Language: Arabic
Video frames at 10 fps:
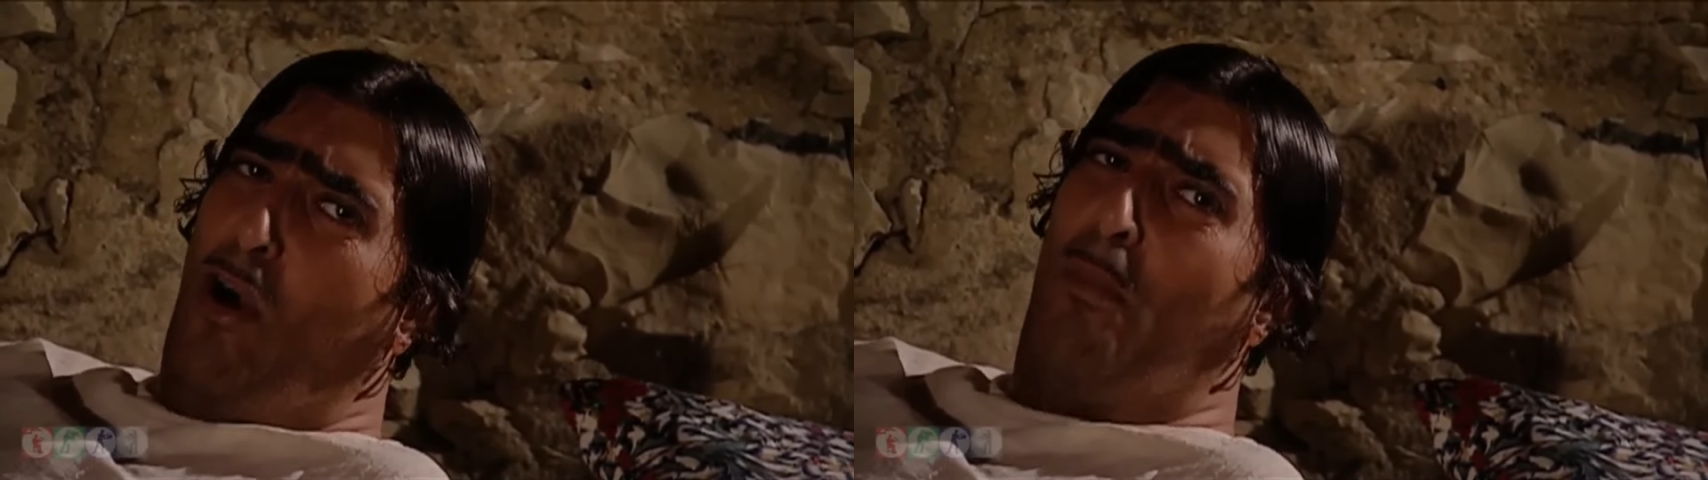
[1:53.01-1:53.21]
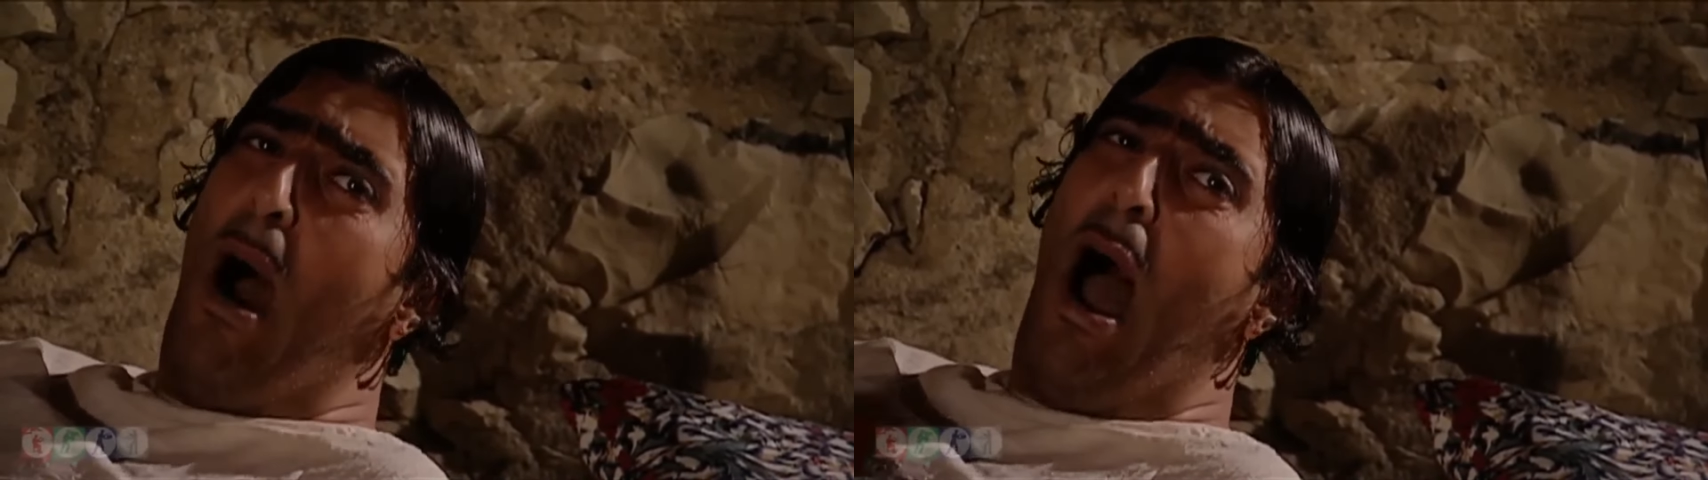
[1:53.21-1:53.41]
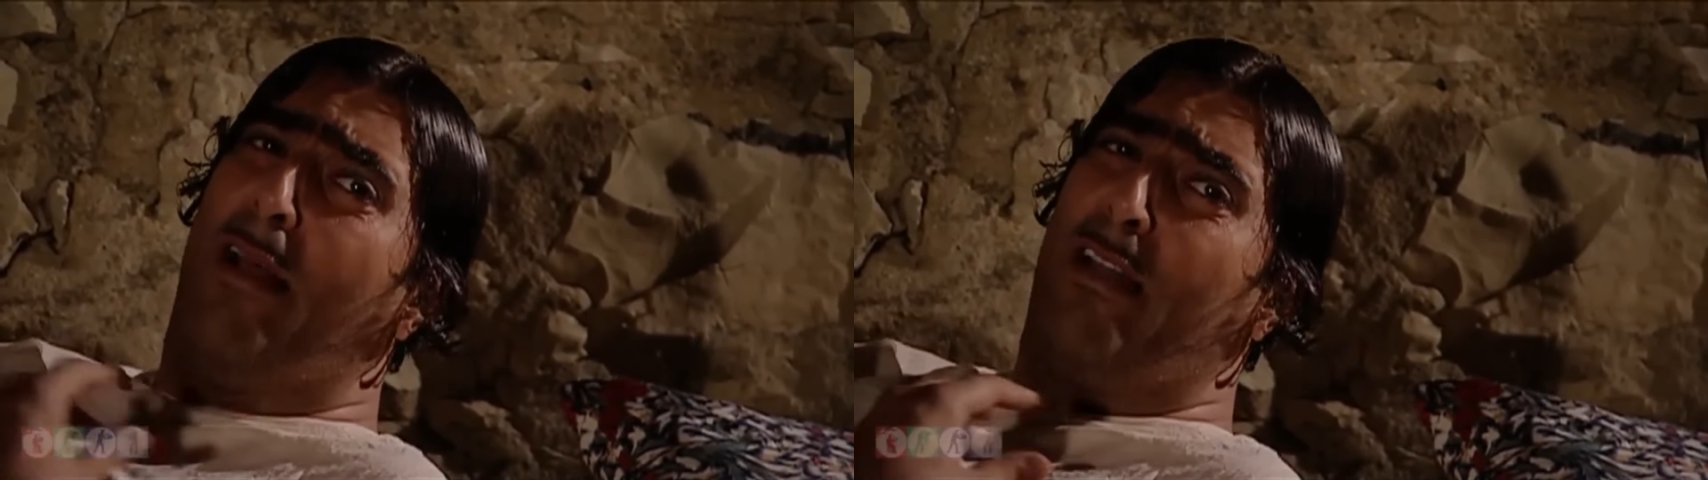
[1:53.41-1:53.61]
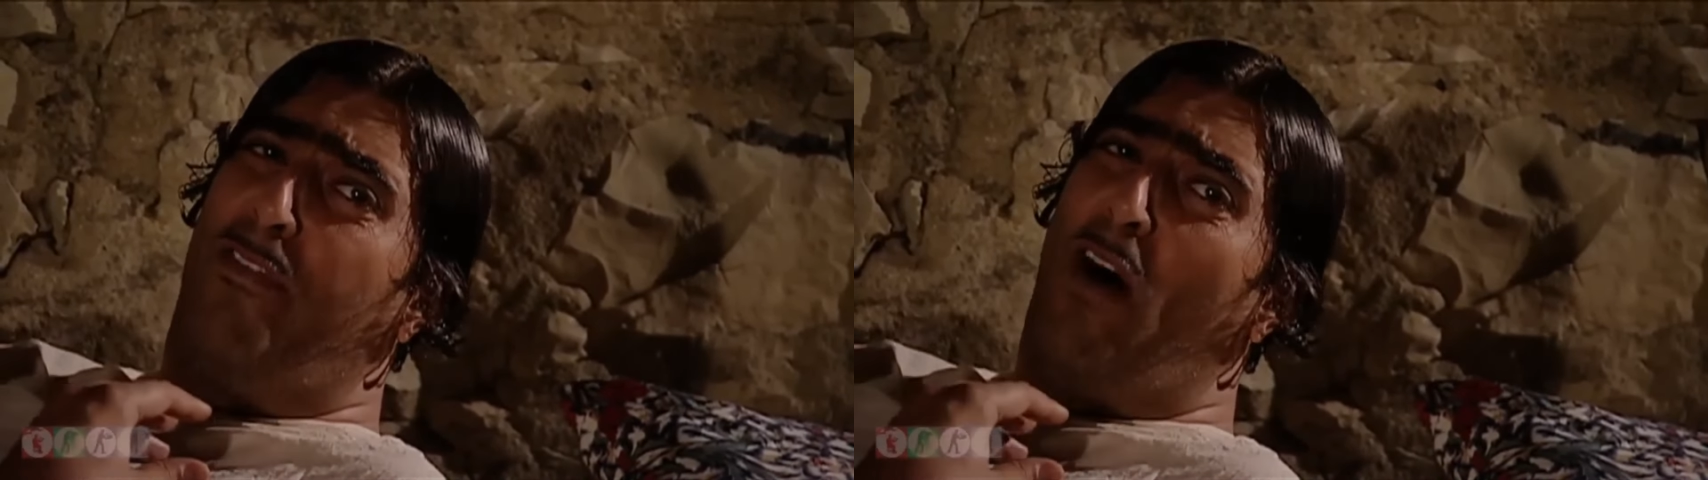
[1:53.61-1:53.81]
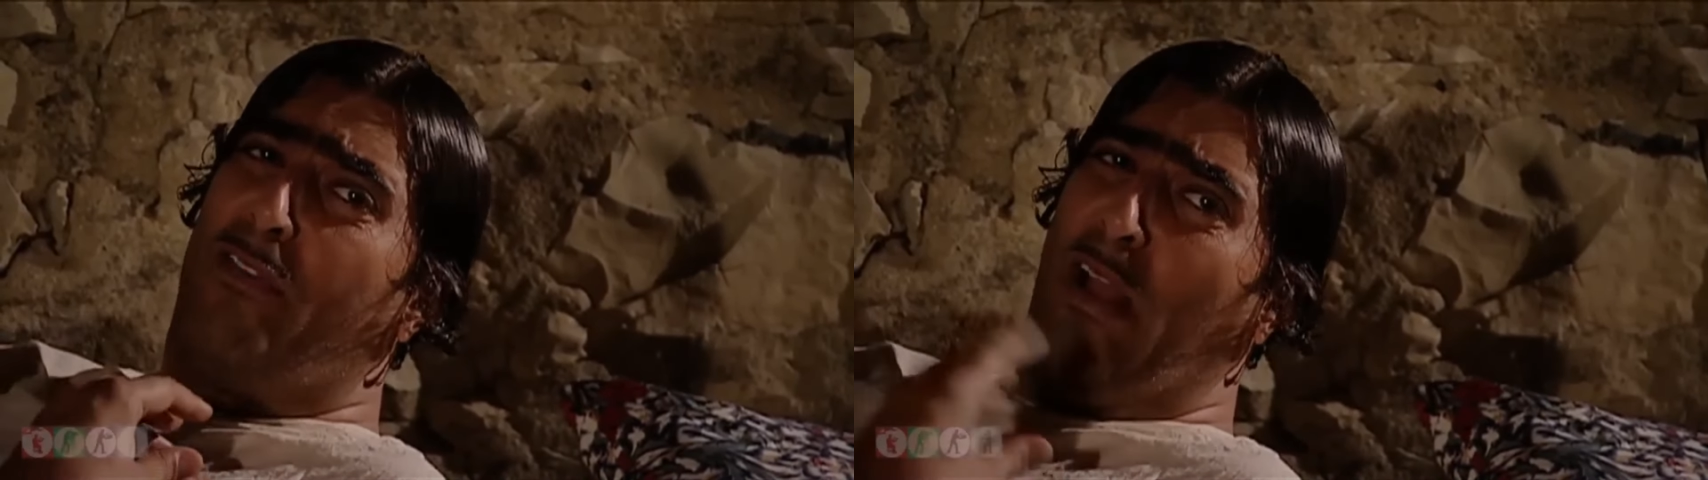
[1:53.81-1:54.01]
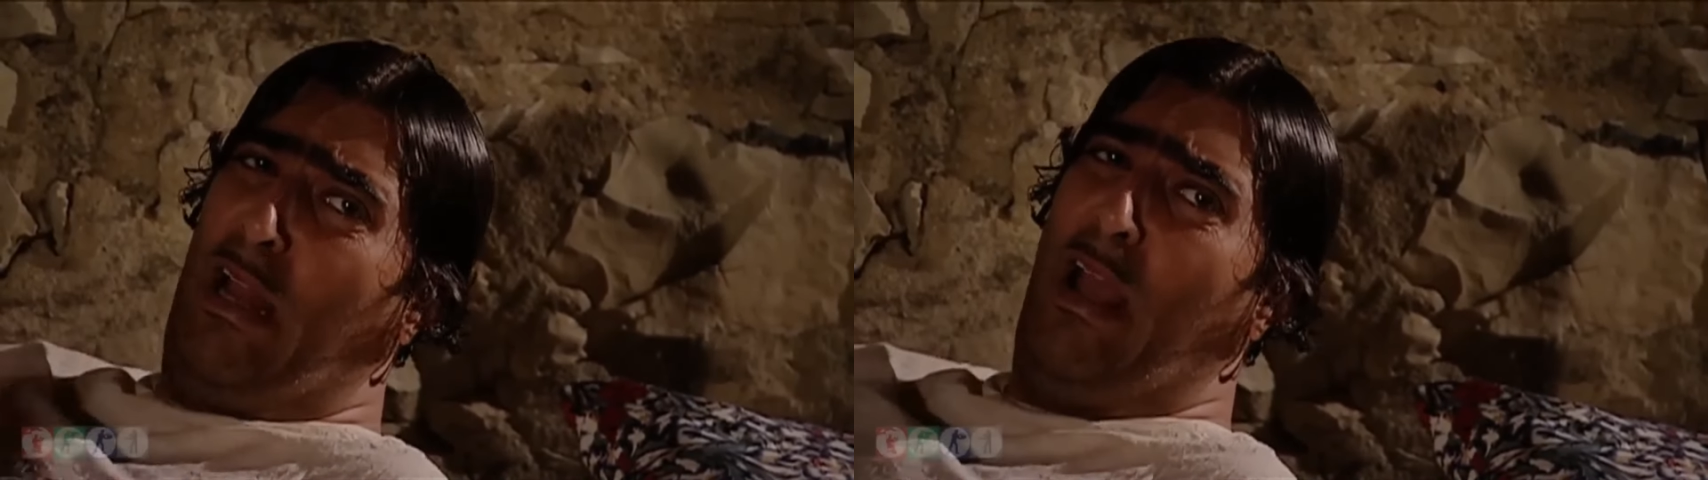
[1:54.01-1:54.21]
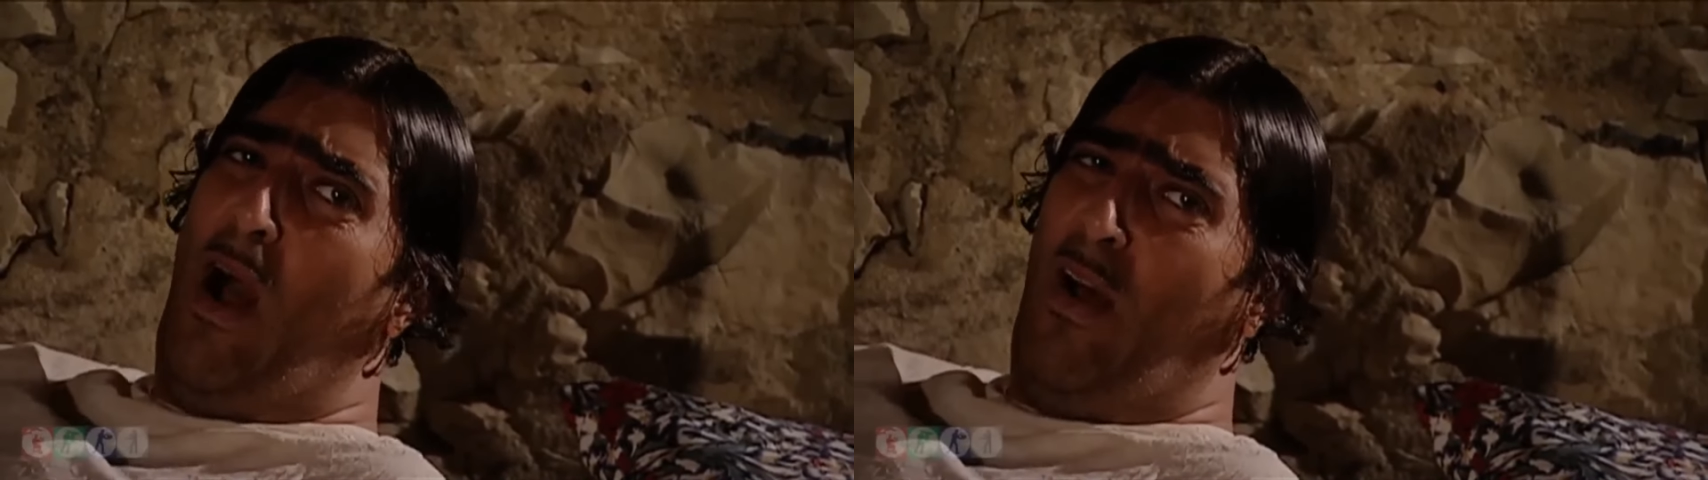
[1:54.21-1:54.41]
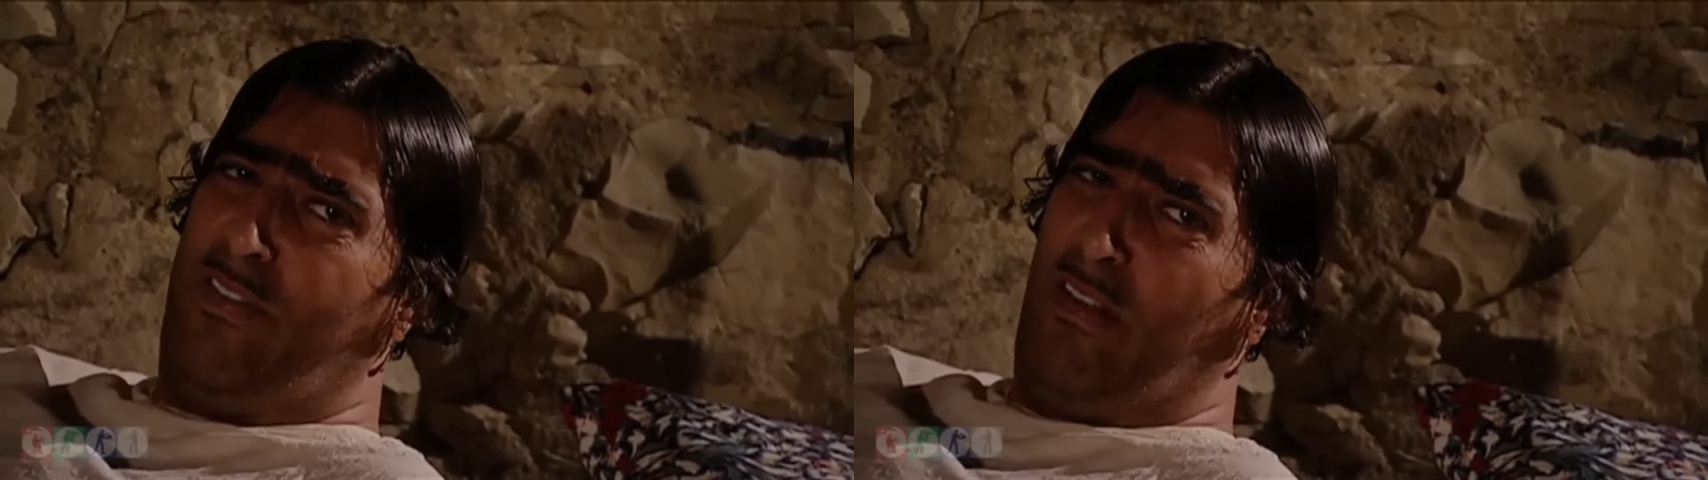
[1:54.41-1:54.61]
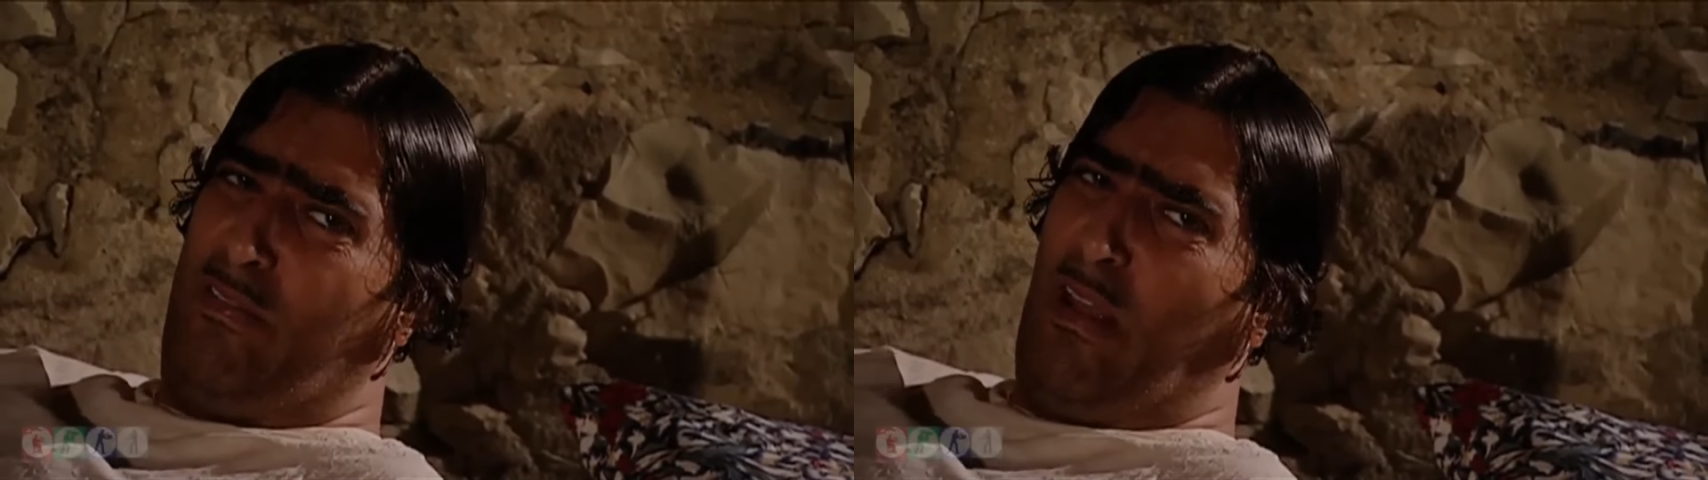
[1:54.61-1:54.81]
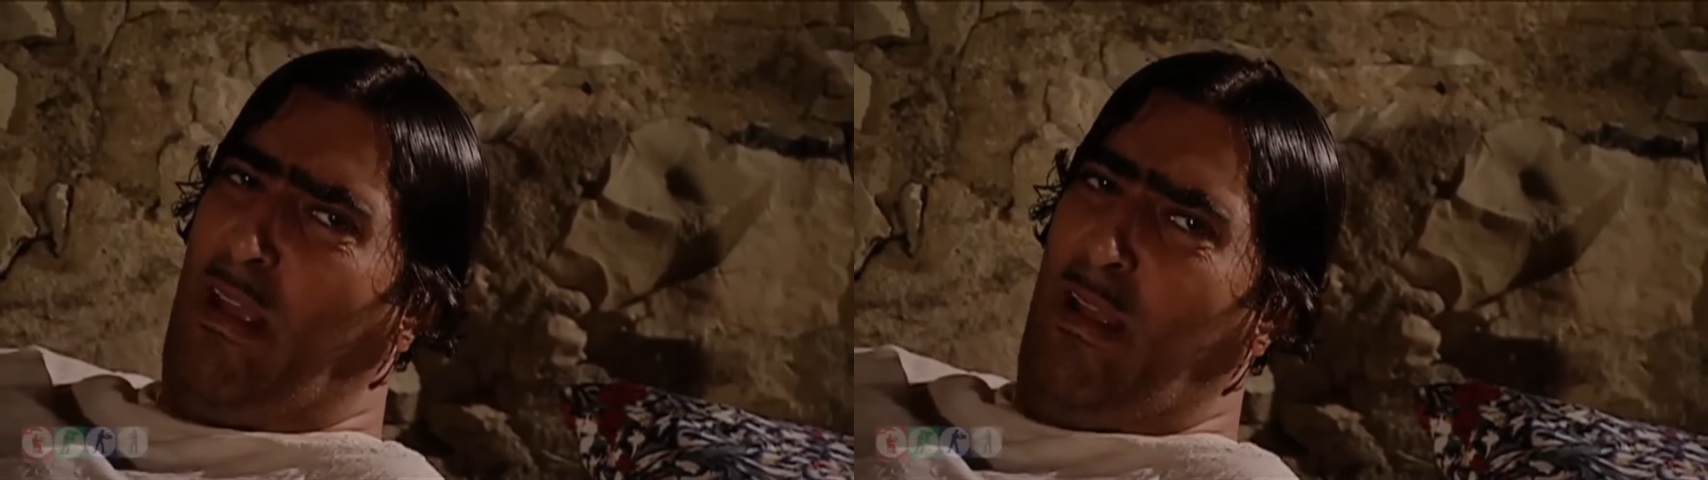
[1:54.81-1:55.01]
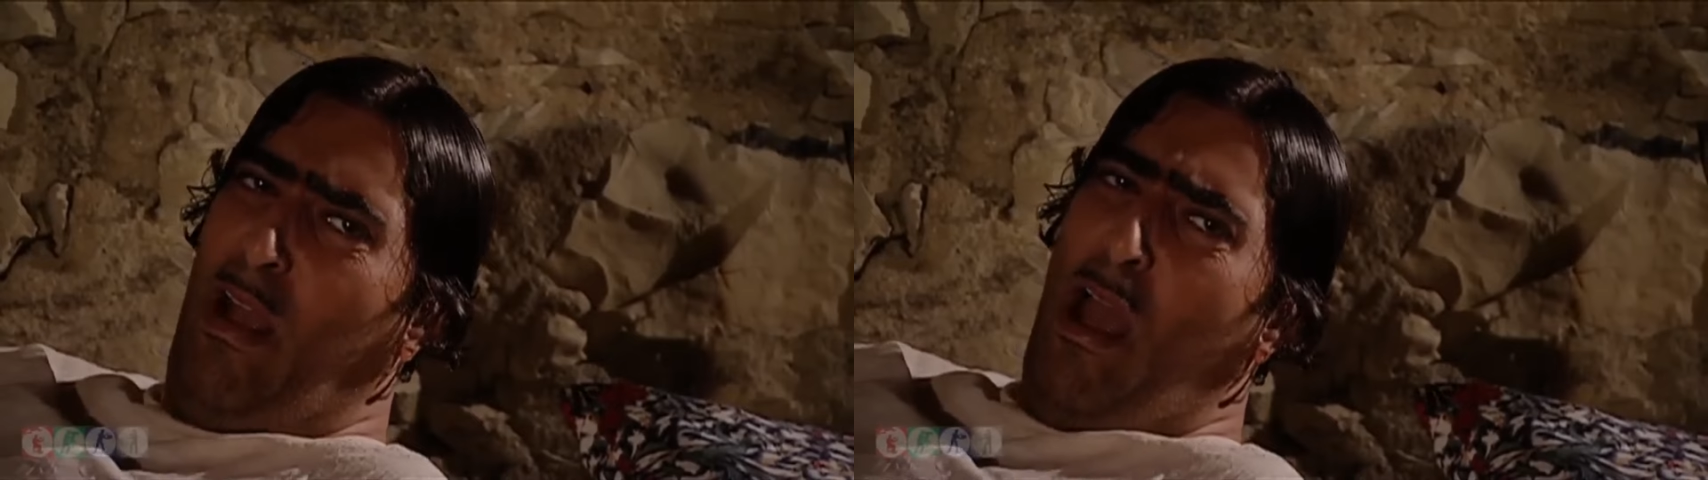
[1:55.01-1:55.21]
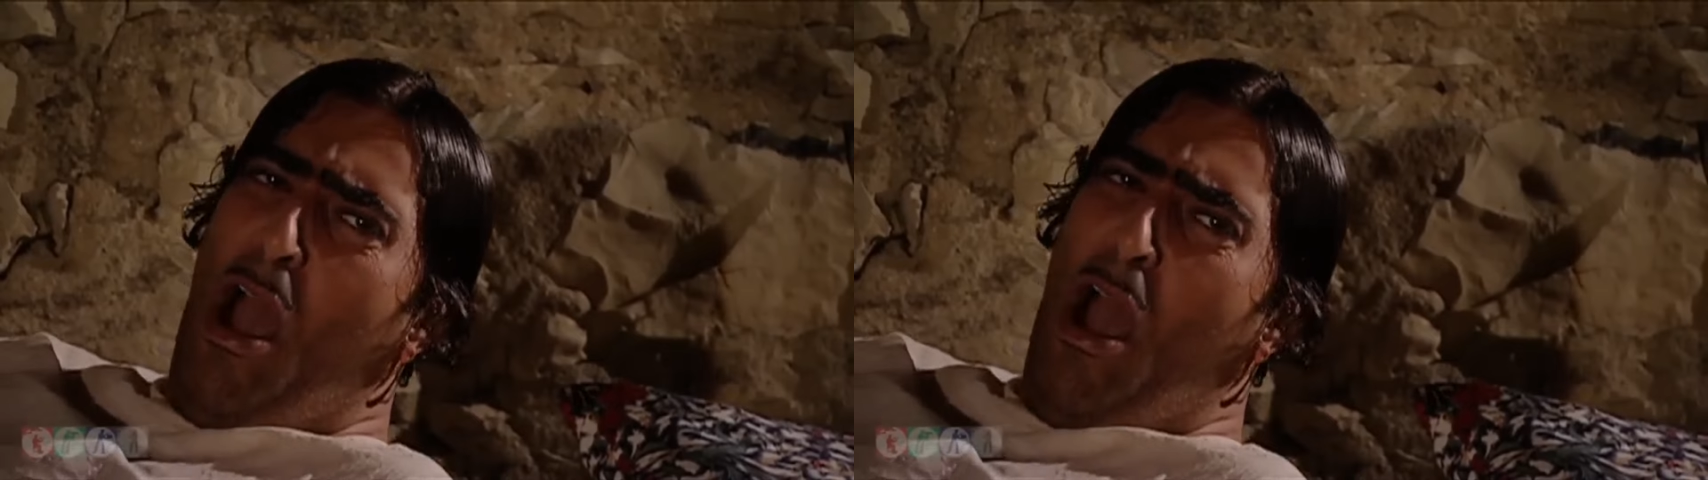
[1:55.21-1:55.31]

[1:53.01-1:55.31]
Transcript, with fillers: وما حدا فاضي لي يا حسرتي